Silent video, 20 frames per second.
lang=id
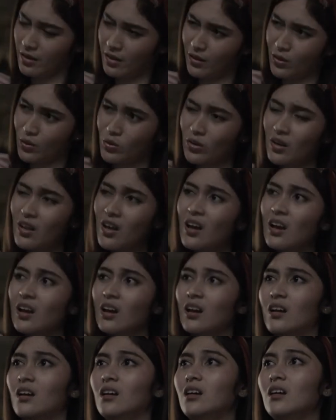bisa di
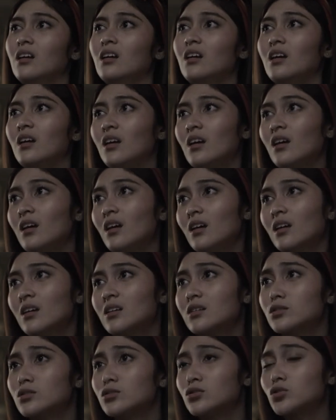kafenya saja.
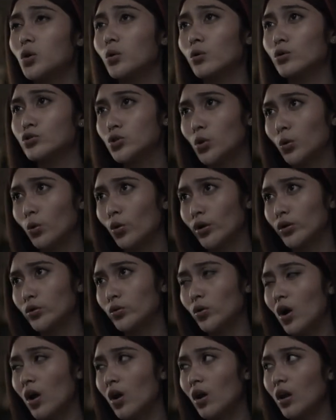Dan
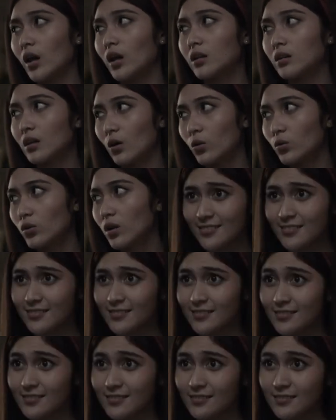dia berjanji
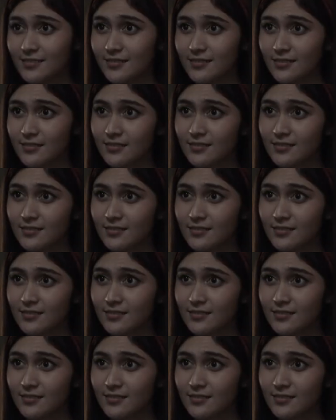bahwa cowok-cowok